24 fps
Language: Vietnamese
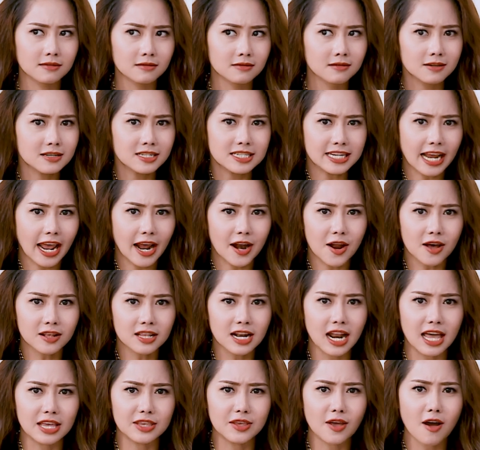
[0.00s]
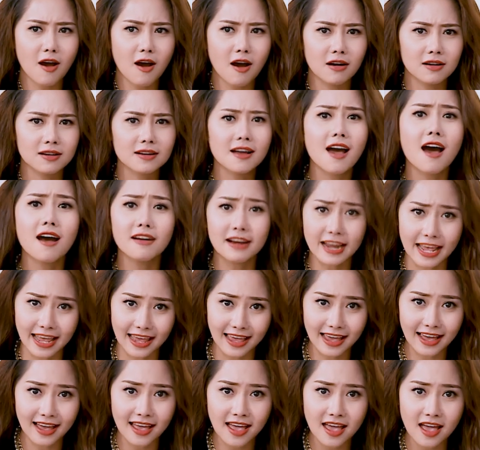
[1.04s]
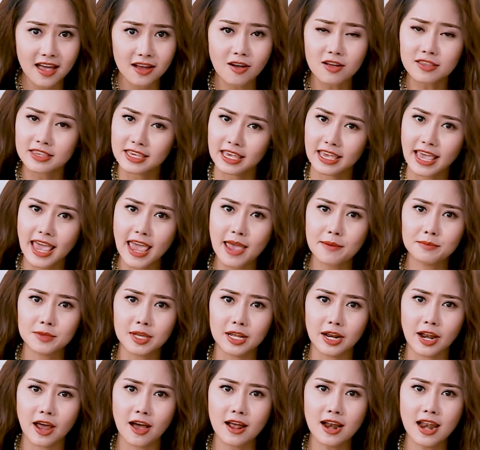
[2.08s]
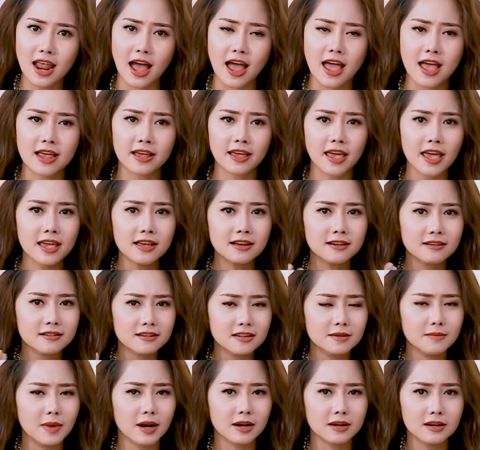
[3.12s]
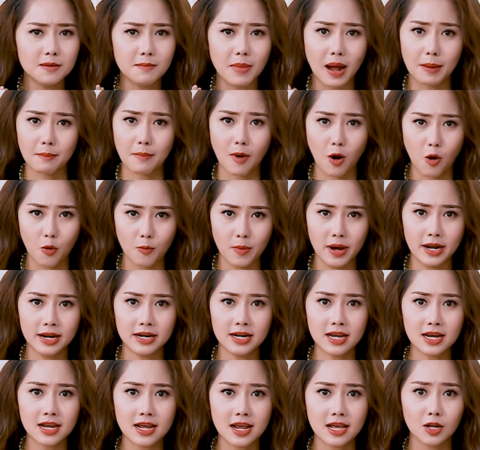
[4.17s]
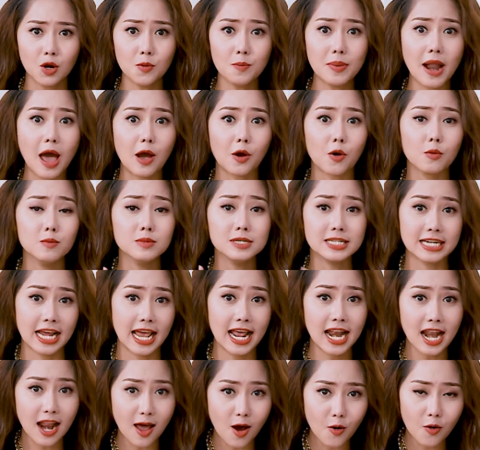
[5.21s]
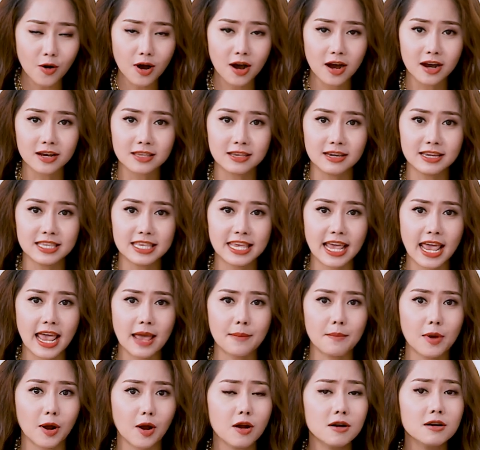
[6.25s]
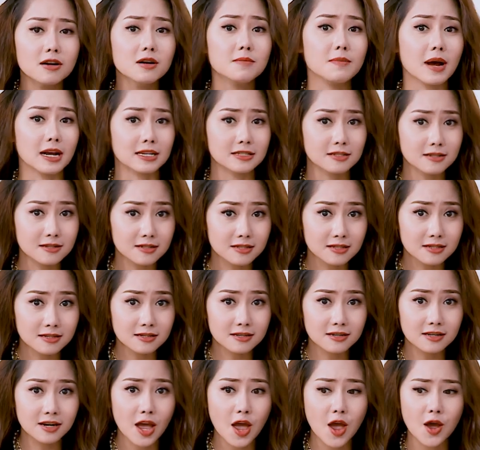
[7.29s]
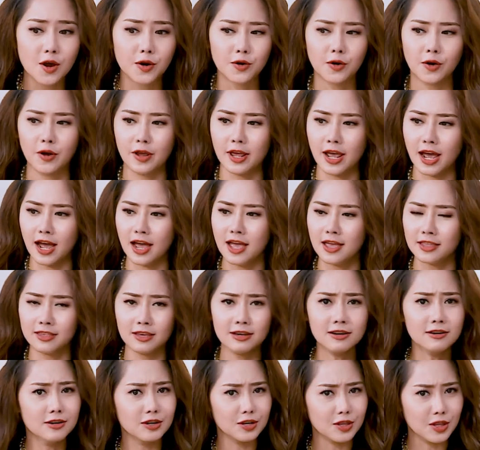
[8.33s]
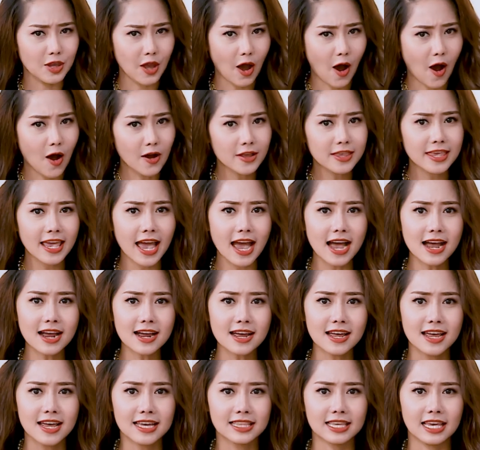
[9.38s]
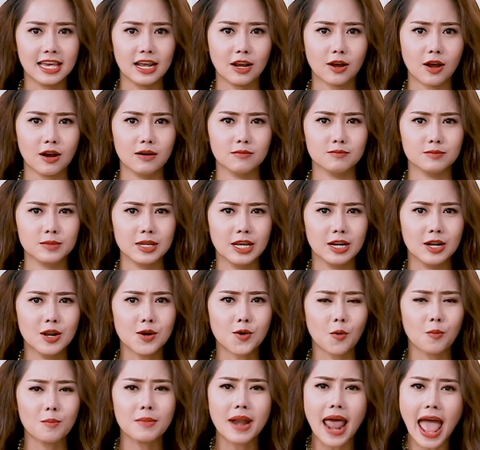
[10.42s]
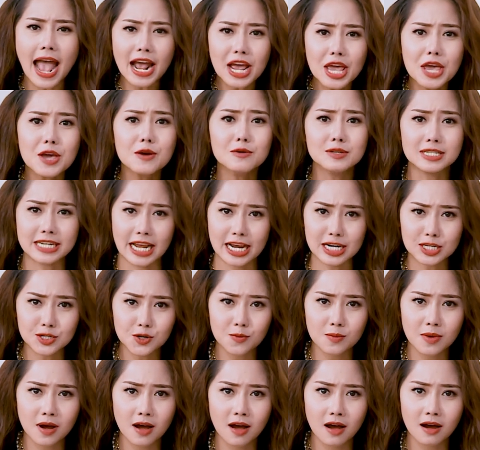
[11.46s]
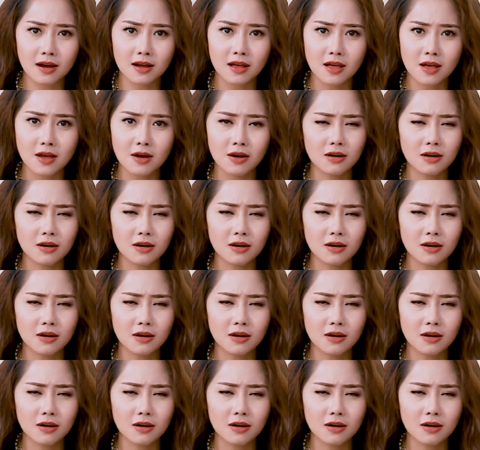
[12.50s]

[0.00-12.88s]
tươi trẻ đó là do cơ địa. Có chị em thì nói là cái người mà gương mặt bầu bĩnh á, lúc nào cũng trẻ lâu hơn những chị em mà có gương mặt xương xương. Rồi những người nhỏ nhắn á, thì còn nhìn nó cũng đáng yêu, trẻ trung hơn.